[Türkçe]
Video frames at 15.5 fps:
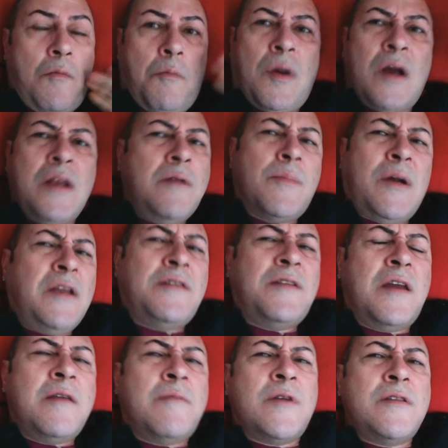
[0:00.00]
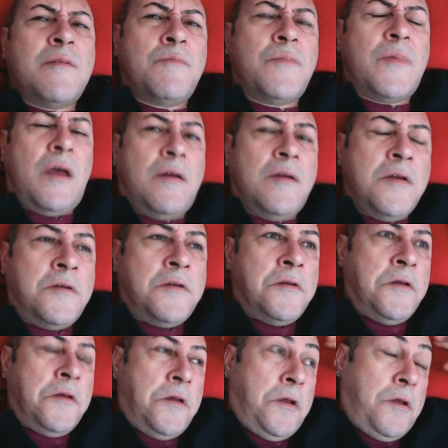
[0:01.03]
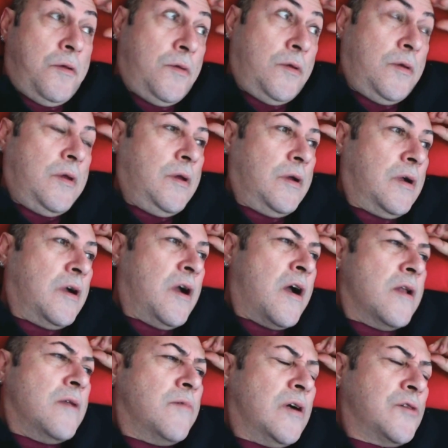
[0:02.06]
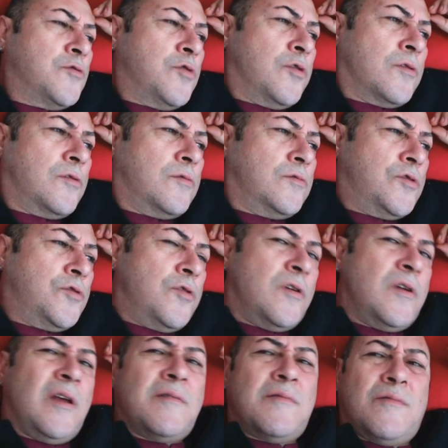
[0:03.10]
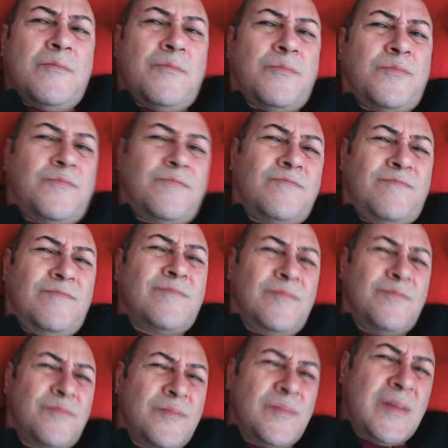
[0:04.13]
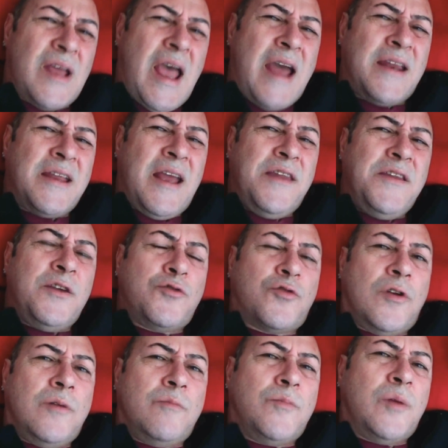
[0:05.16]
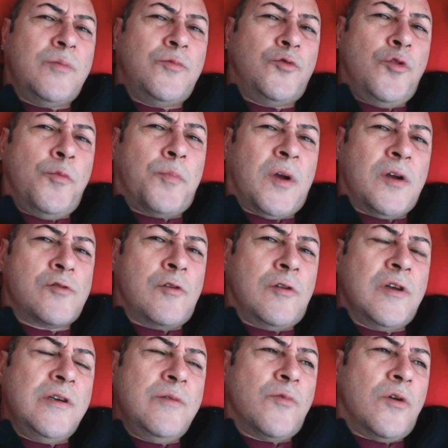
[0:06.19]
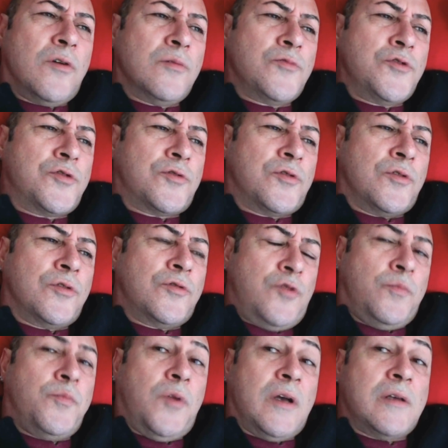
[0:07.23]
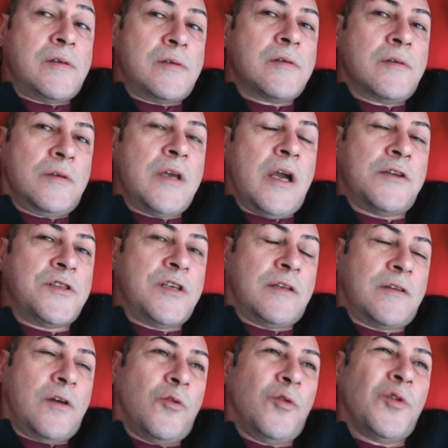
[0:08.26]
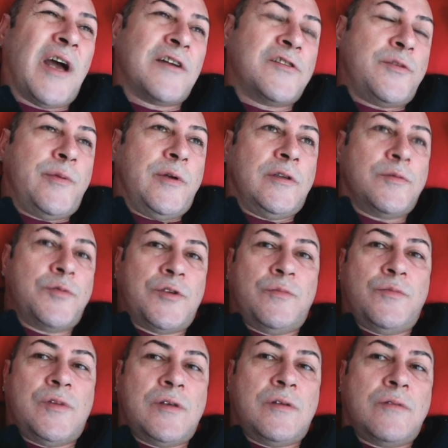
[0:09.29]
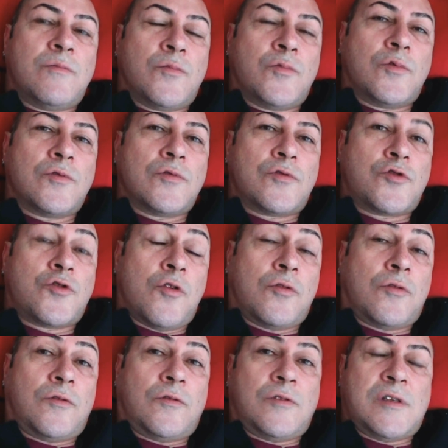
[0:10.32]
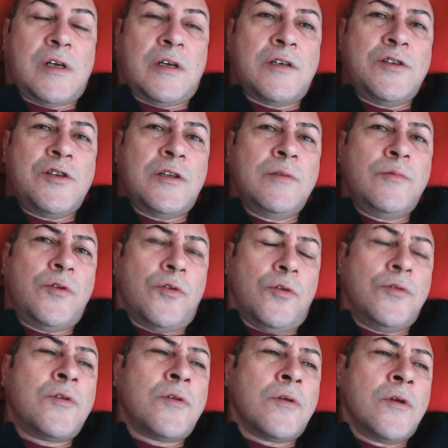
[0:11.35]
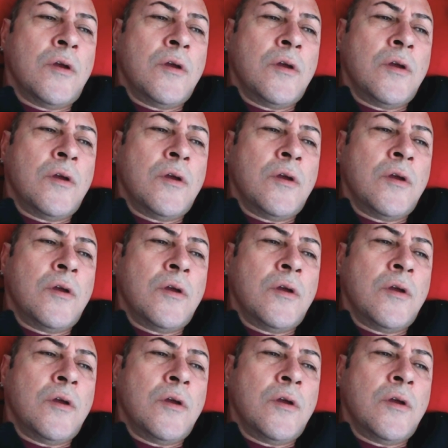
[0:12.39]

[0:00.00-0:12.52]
Bali mali denemedim de galiba çok şöyle ergenlik döneminde tüp gaz olayım olmuştu. Tüp gaz. Gerçekten onu açmayalım şimdi. Bu çok sakıncalı bir konu.